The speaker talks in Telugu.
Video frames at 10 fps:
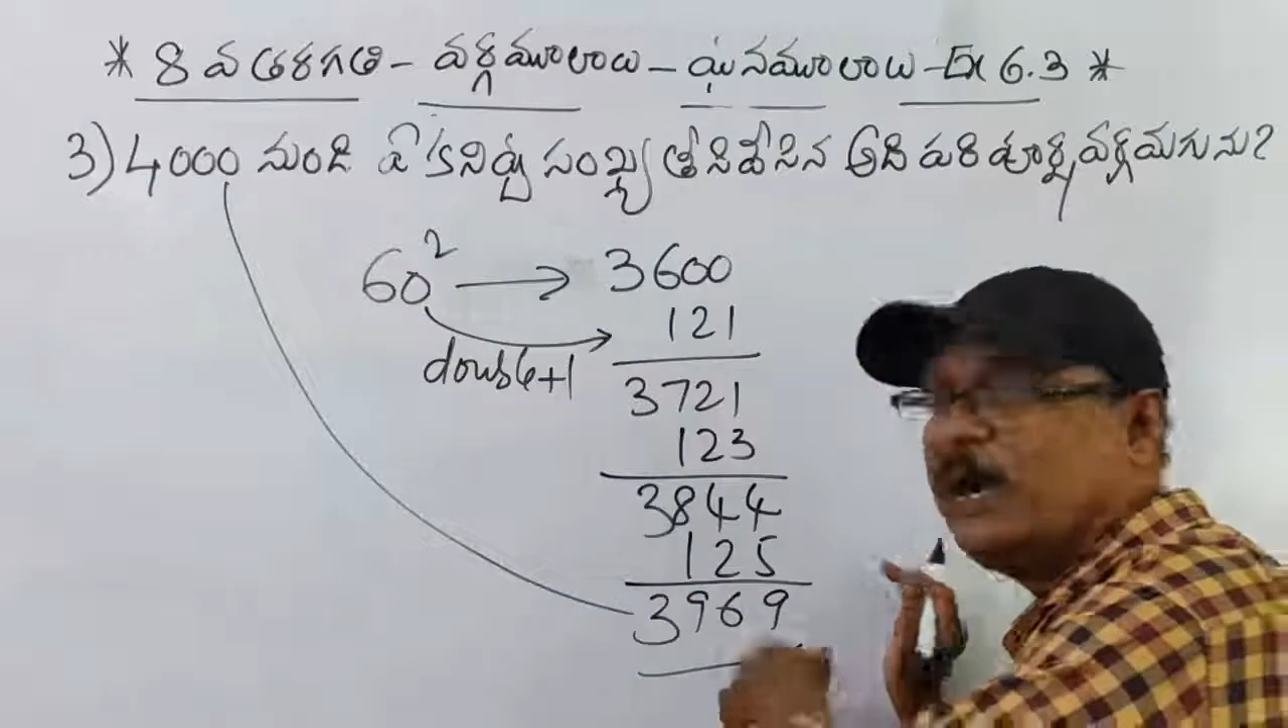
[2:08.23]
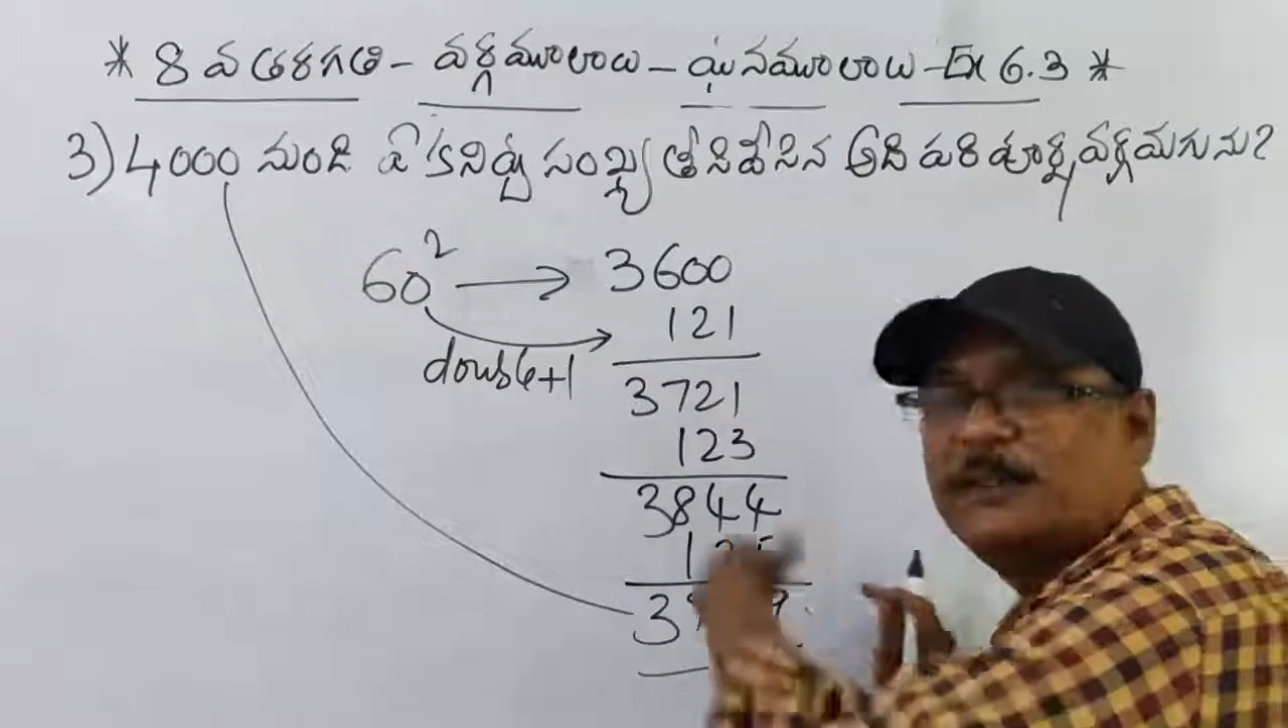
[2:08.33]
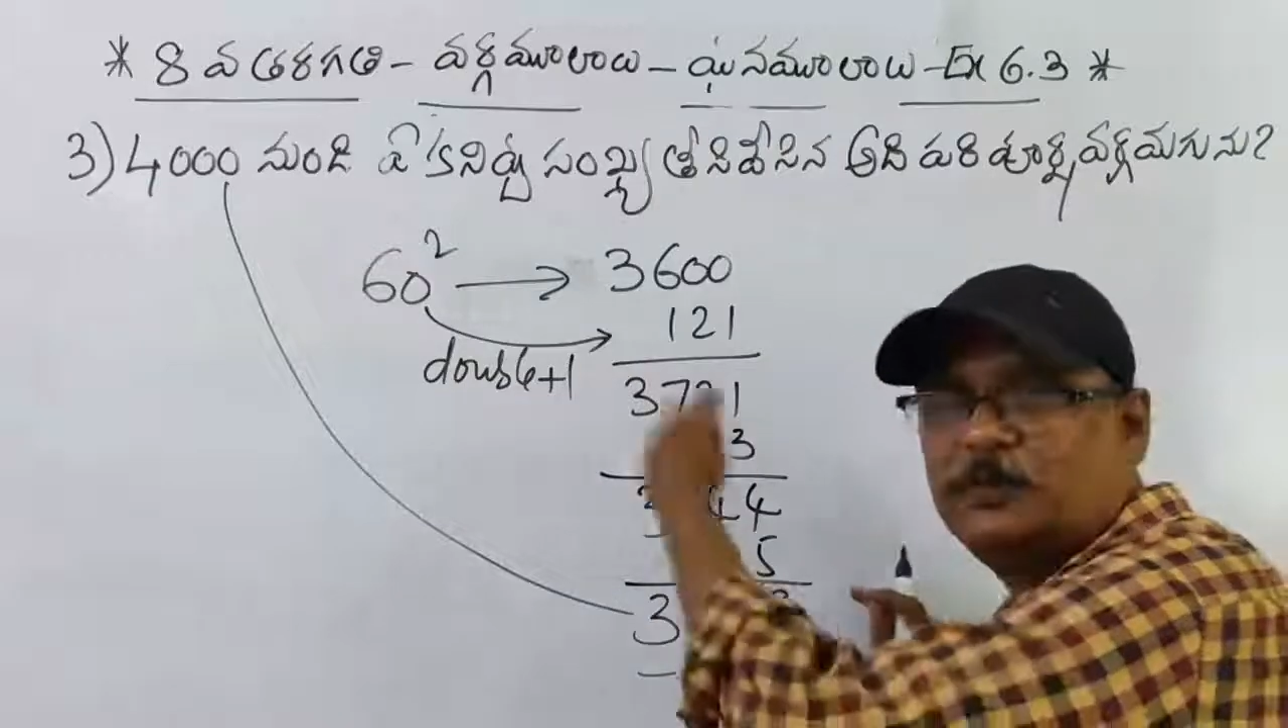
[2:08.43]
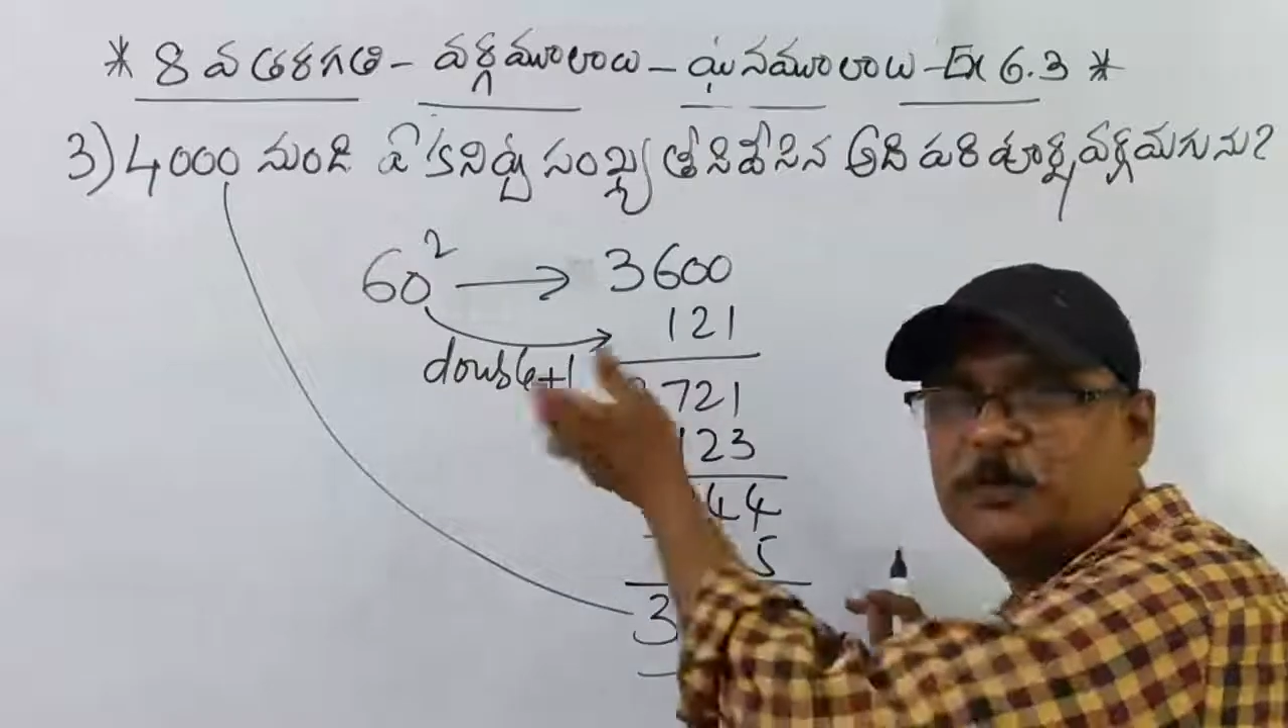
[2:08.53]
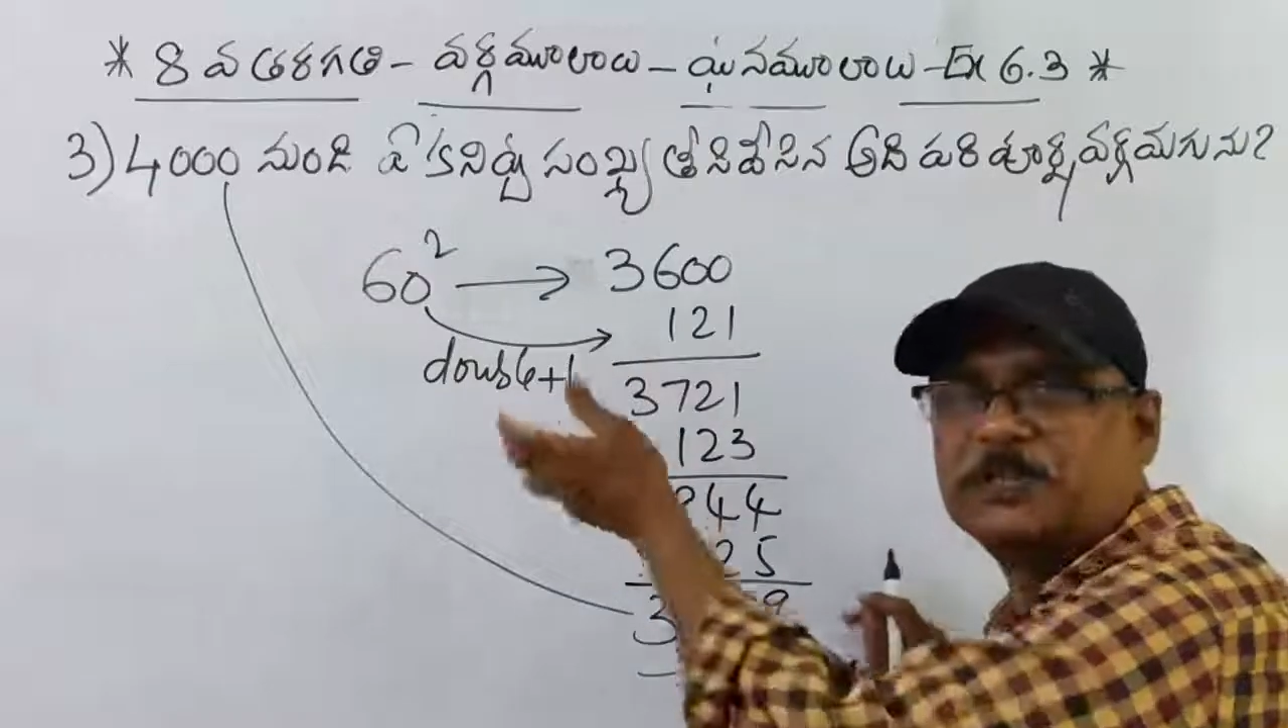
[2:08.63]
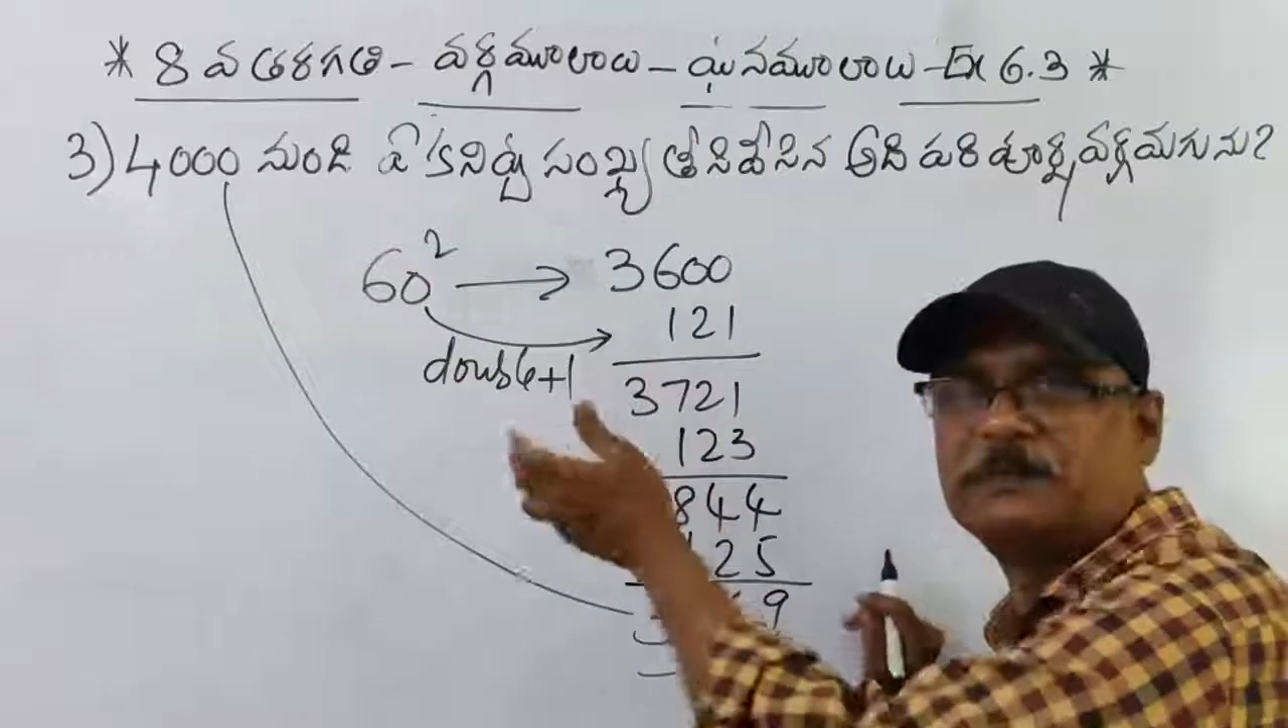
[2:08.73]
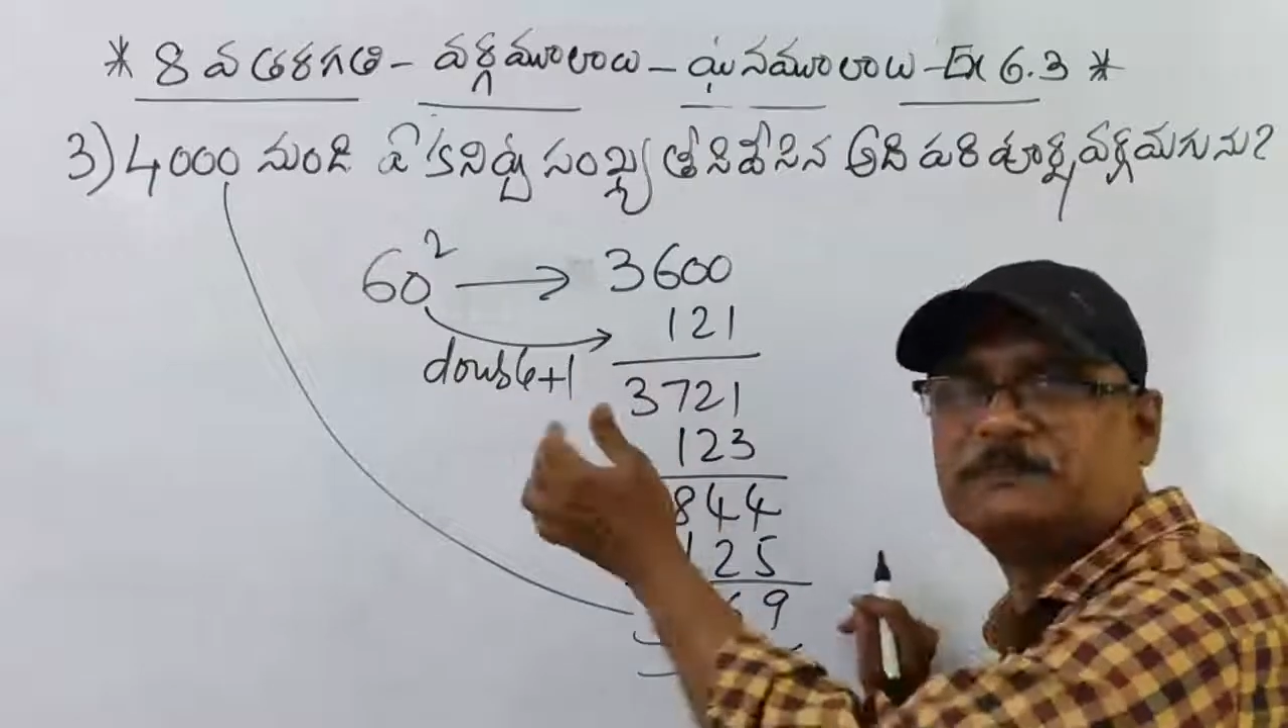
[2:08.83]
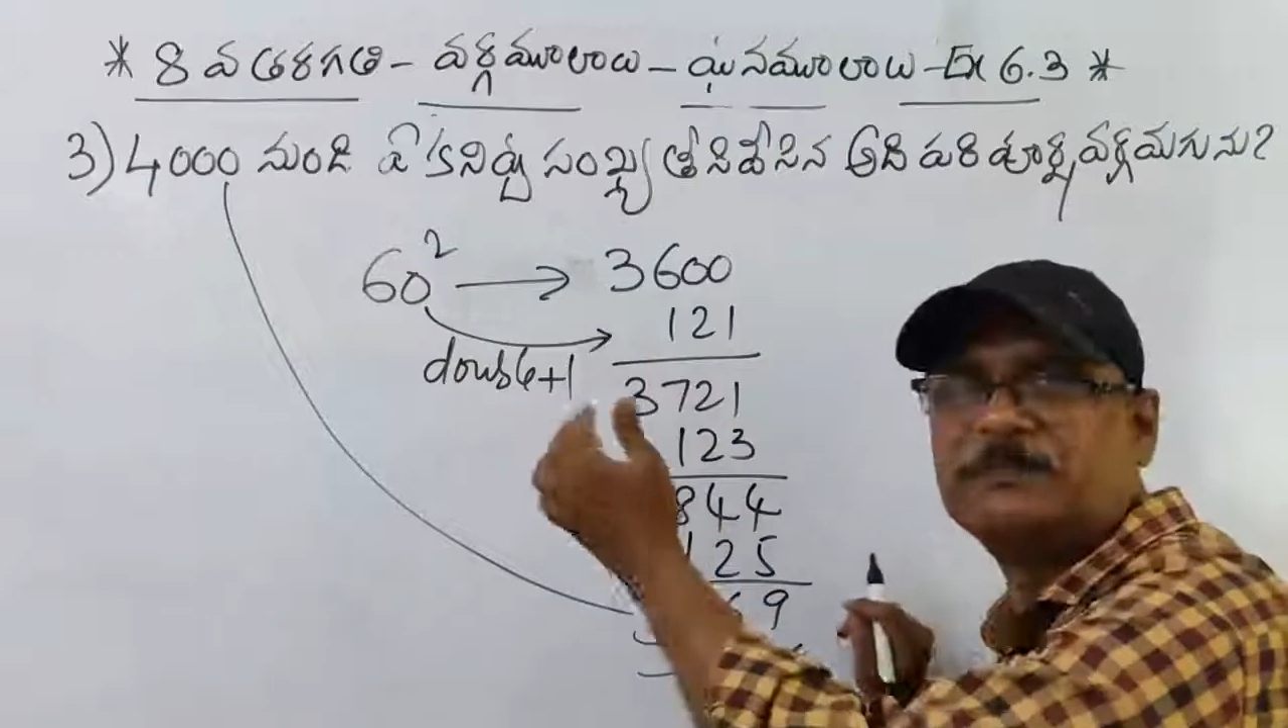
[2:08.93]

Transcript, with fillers: దాటి వెళ్ళిపోతాం